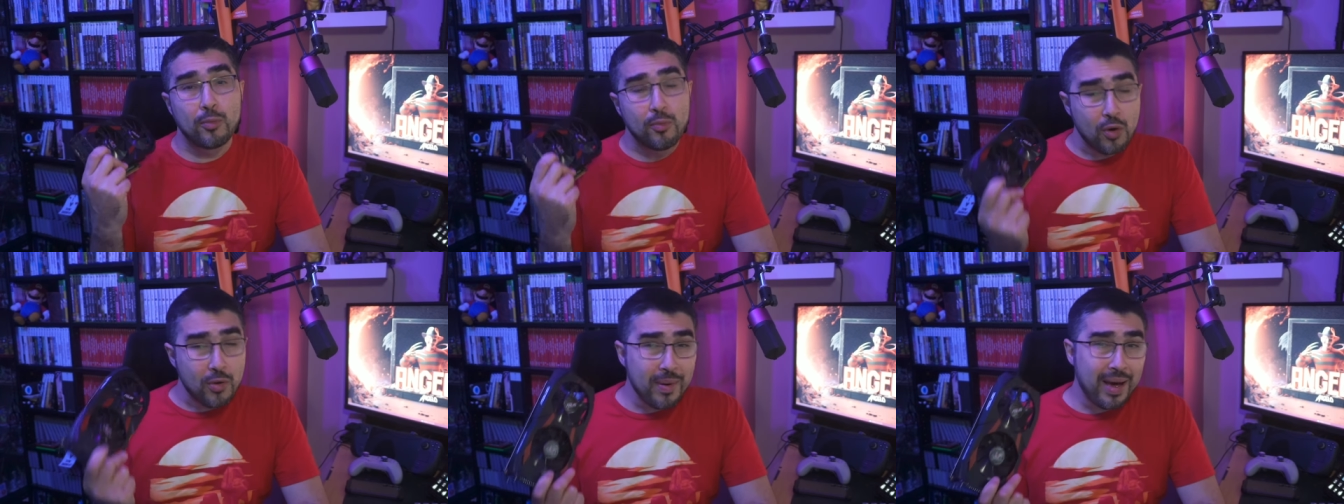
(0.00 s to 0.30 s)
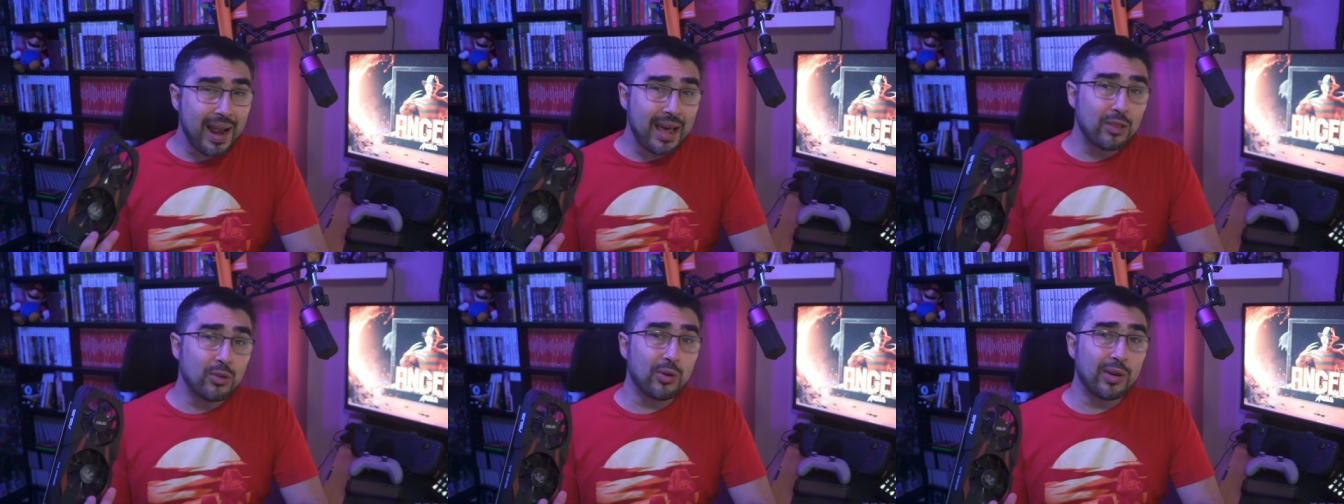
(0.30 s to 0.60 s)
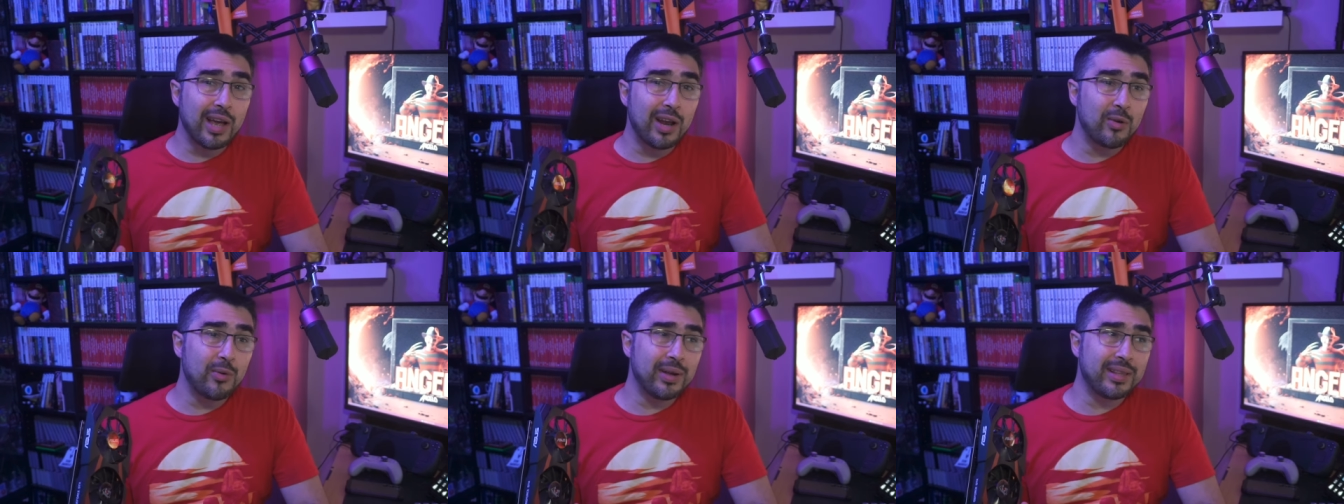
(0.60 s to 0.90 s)
por muy
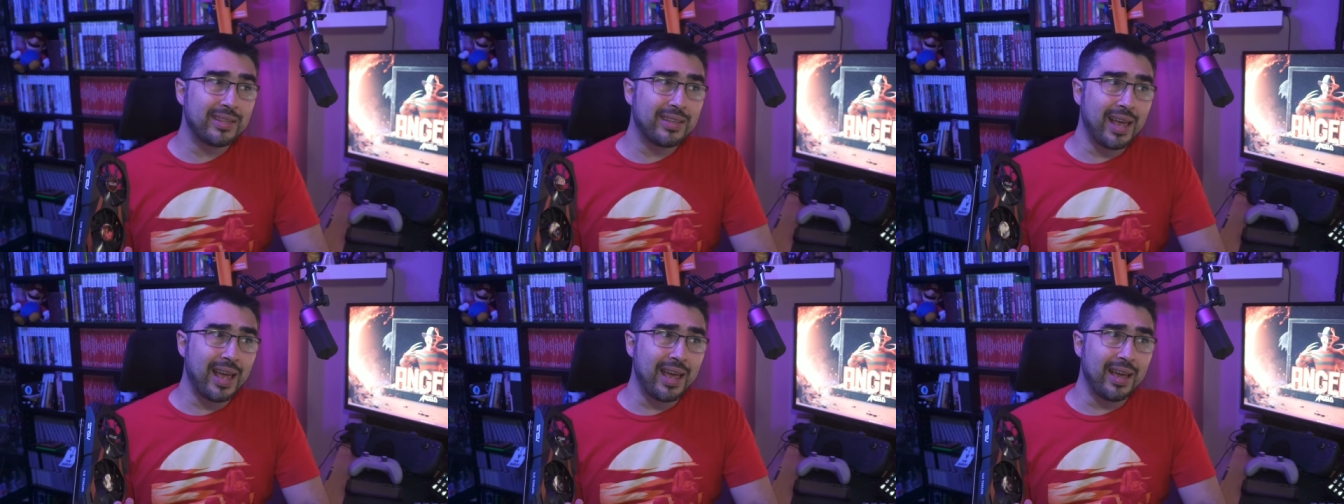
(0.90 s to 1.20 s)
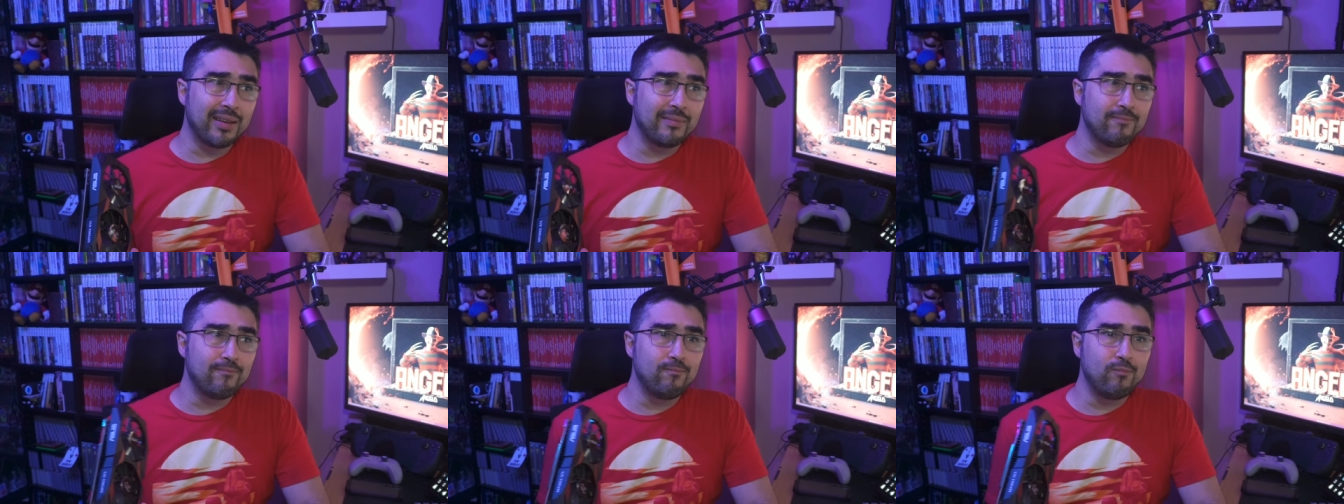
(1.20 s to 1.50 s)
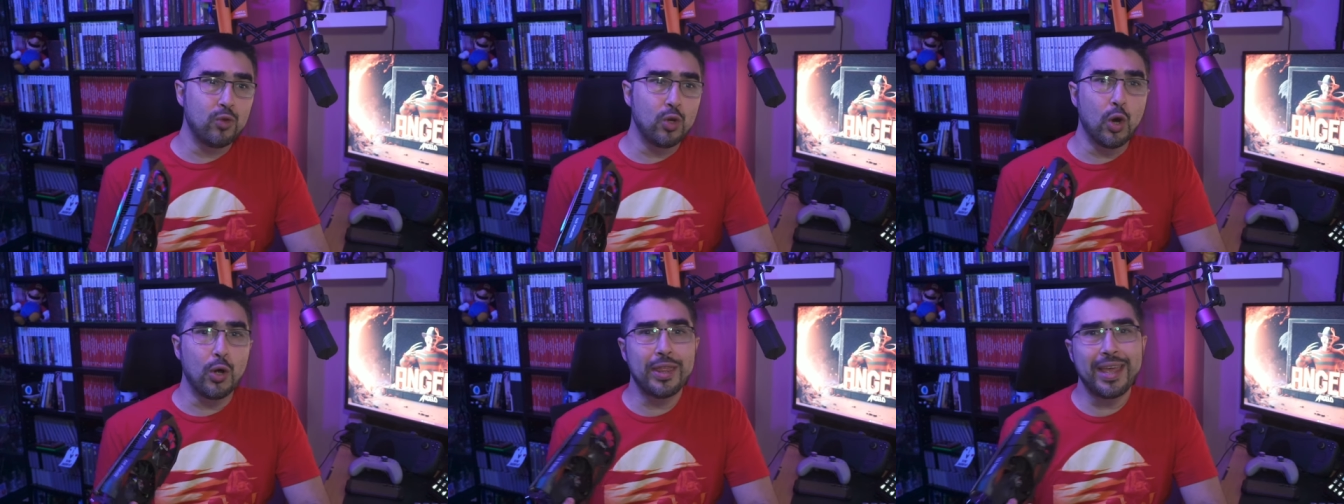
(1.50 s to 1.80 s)
barato que algo esté,
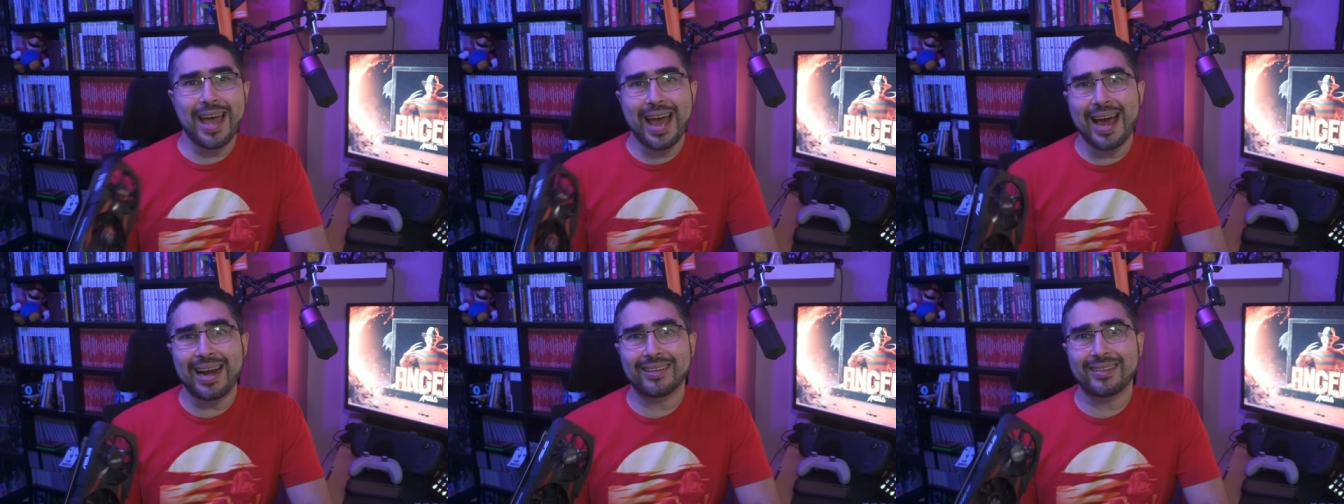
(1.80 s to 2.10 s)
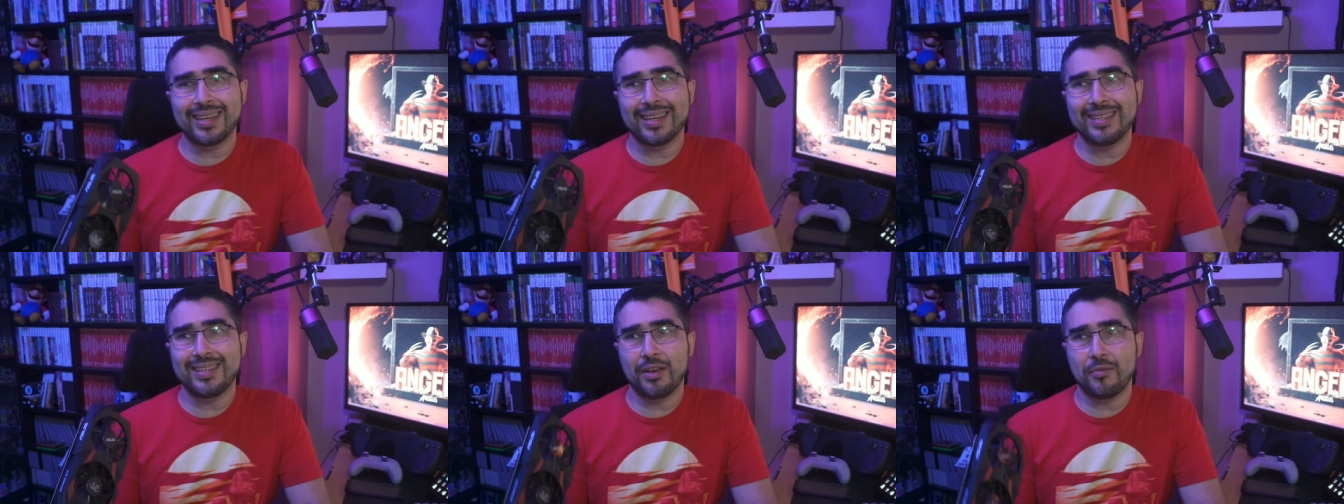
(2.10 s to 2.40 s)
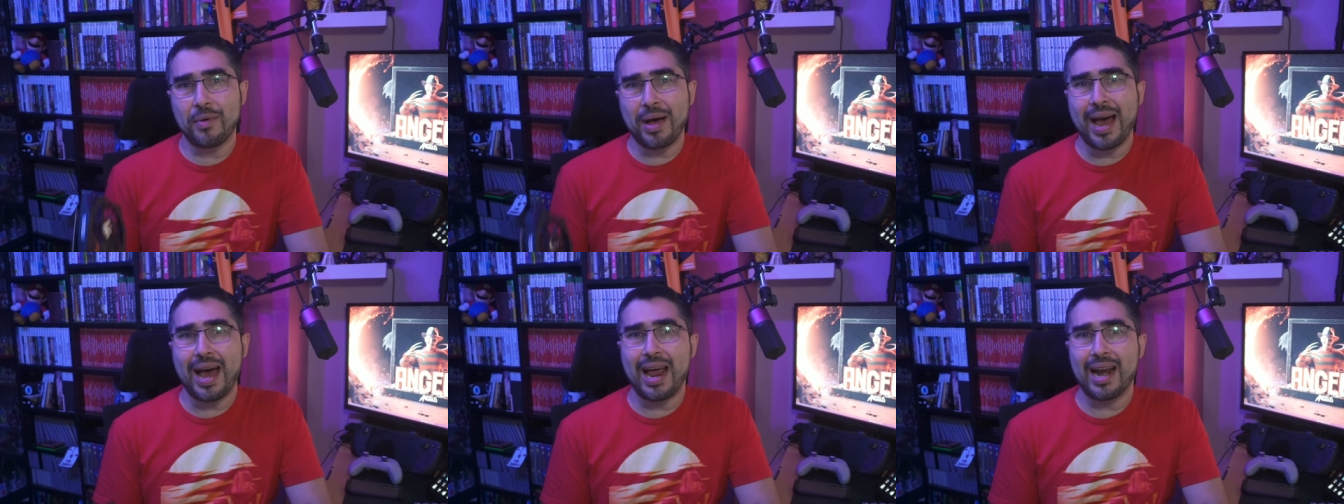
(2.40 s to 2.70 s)
no dejarte
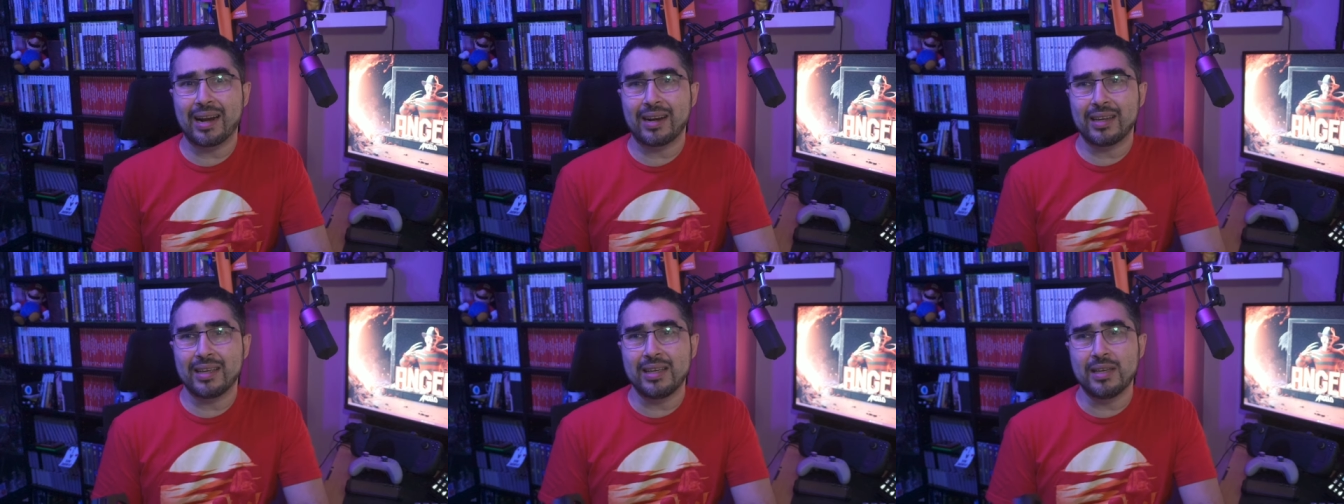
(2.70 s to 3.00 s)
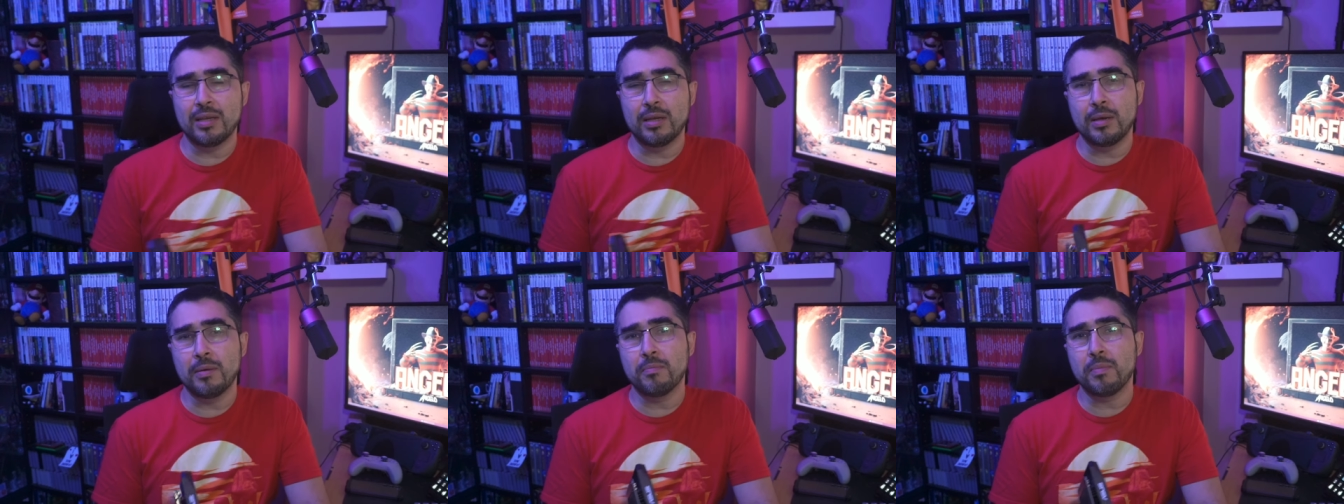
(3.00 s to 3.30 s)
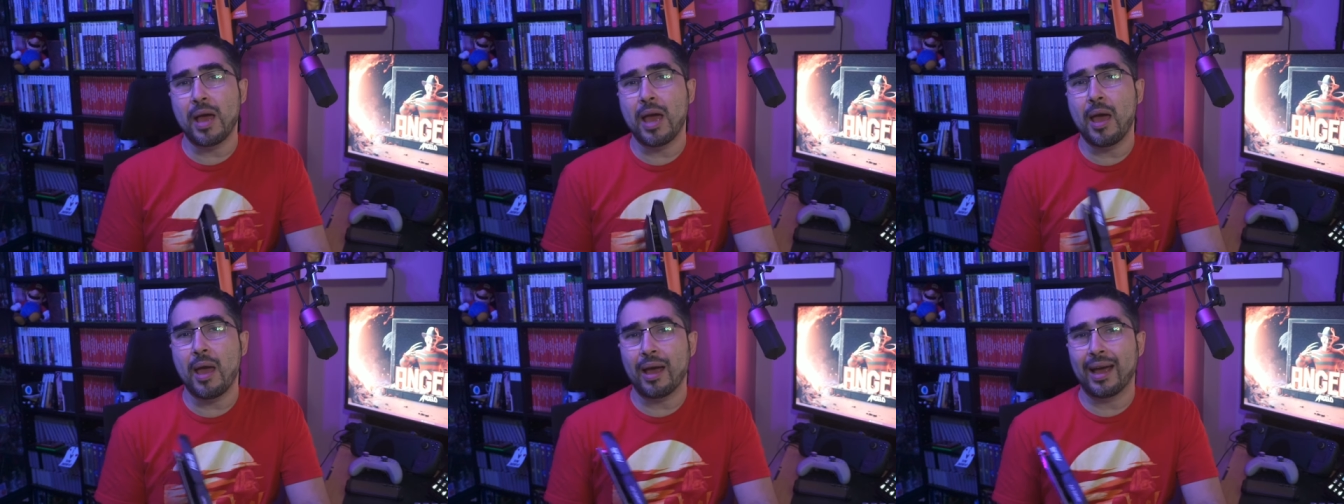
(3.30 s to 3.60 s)
llevar
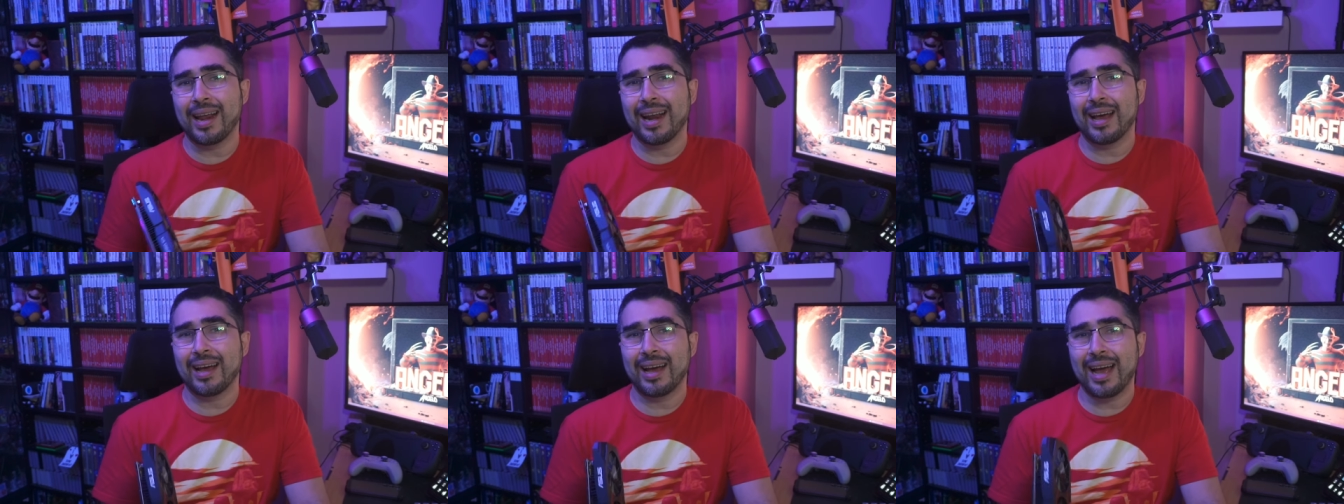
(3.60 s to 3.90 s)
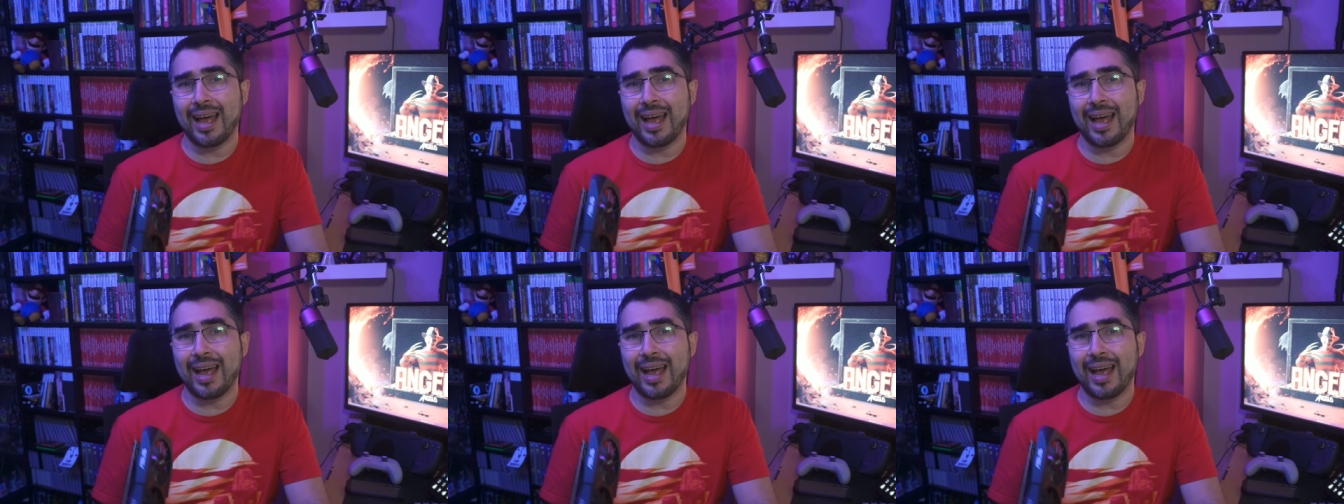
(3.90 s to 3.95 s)
y eh,